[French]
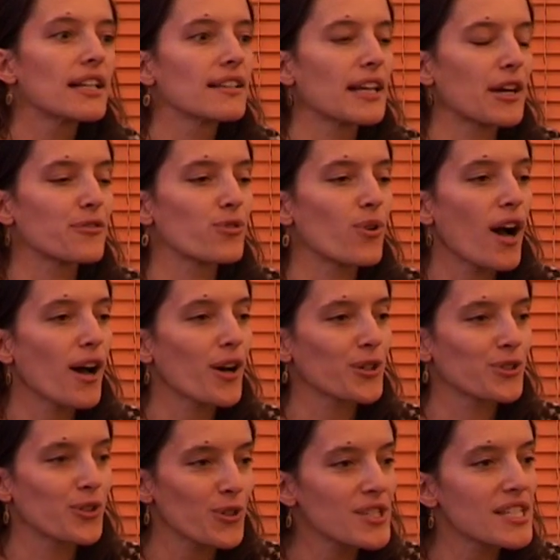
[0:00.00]

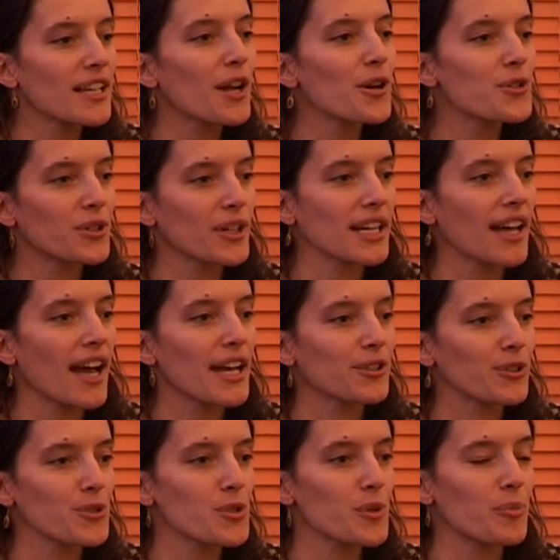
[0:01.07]
d'avoir d'anciens lauréats et
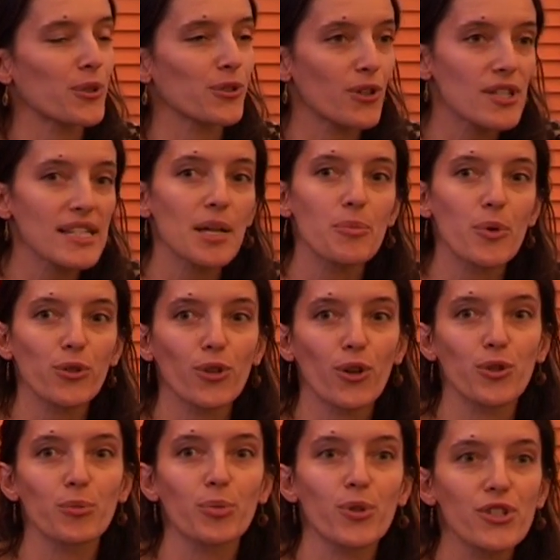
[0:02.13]
d'anciens
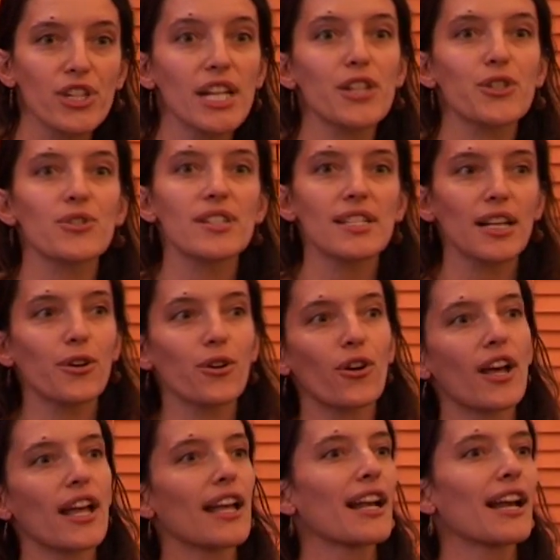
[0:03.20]
porteurs de projets. Et je sais que
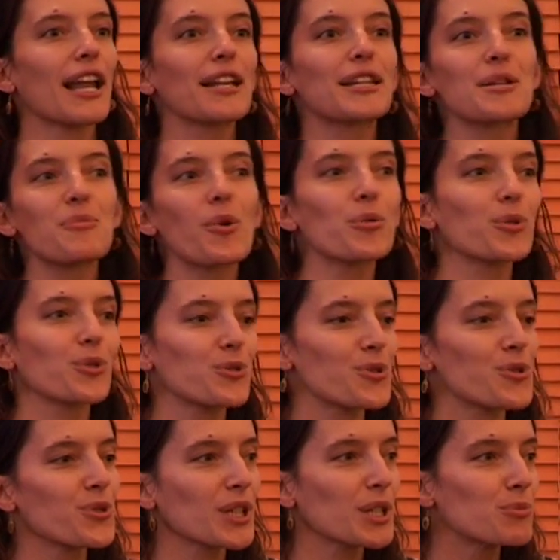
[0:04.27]
l'un des membres
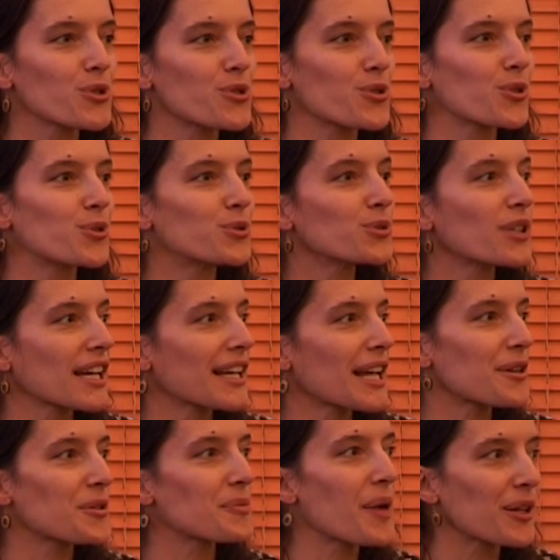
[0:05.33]
du jury, Monsieur Coudre, est
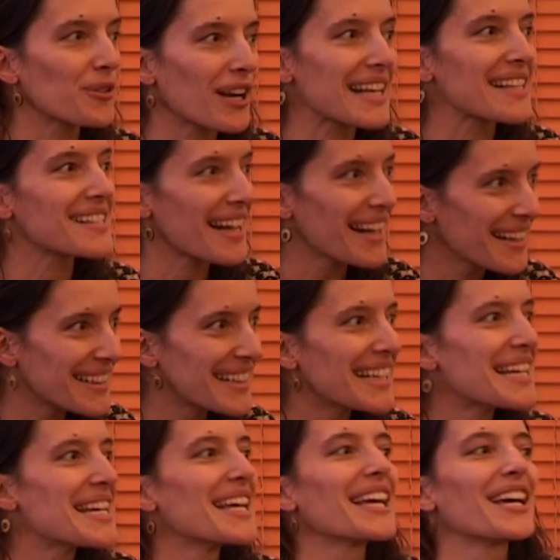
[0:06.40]
quelque part dans la salle.
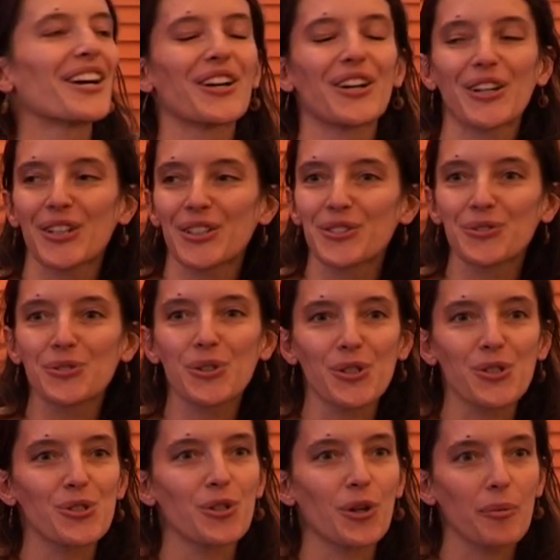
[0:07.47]
donc
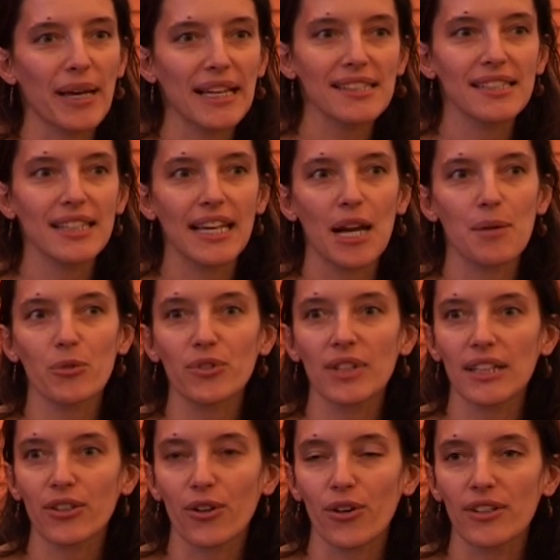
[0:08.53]
je le remercie également
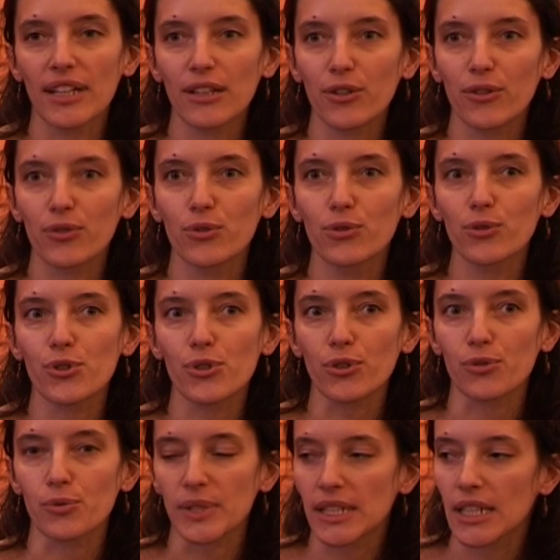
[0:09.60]
d'être venu
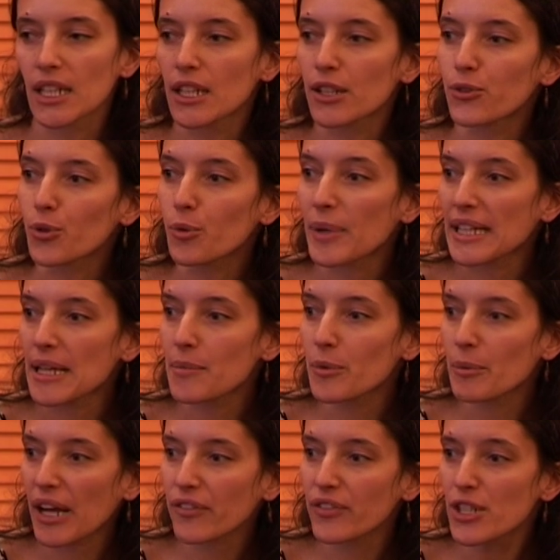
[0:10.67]
aujourd'hui. Donc Madame
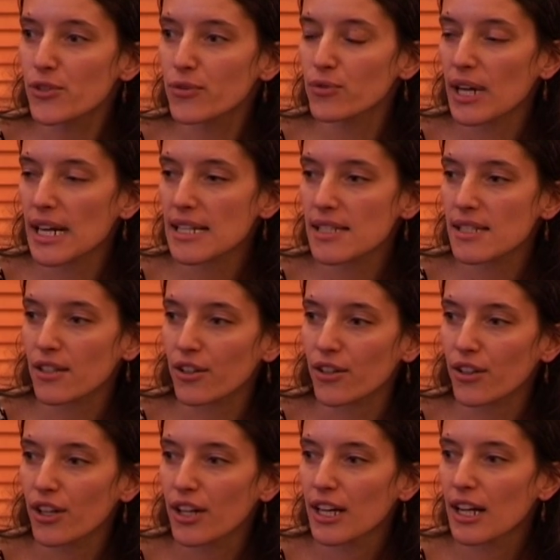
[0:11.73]
Merville, je vous laisse
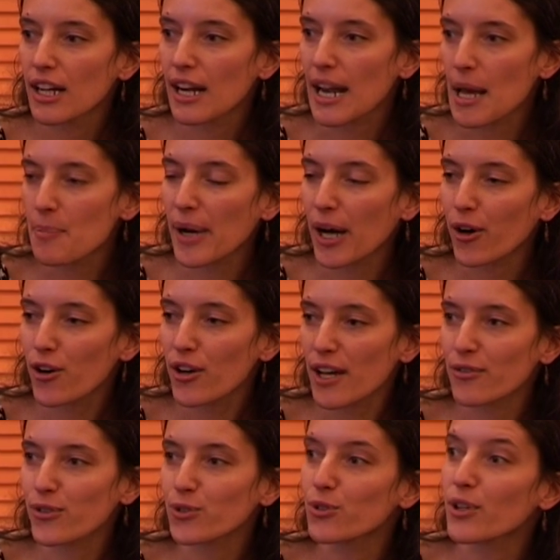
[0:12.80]
la parole
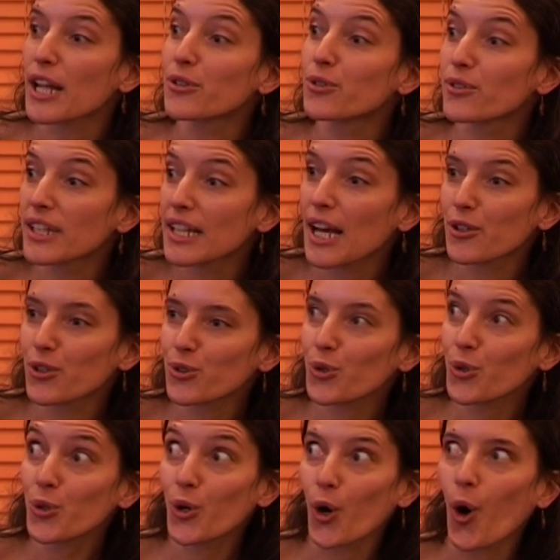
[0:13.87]
avant de la donner à
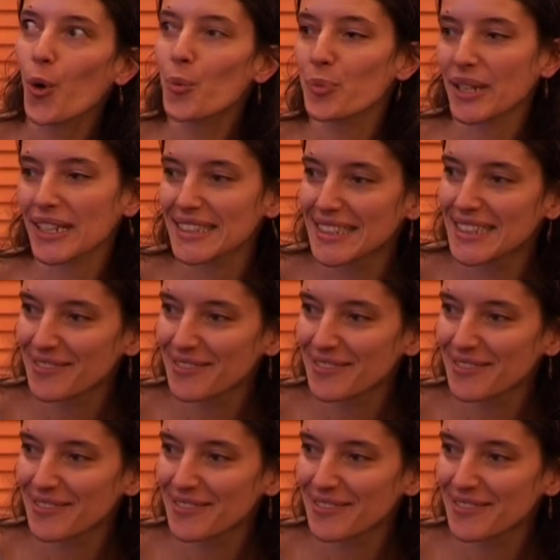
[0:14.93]
notre grand prix.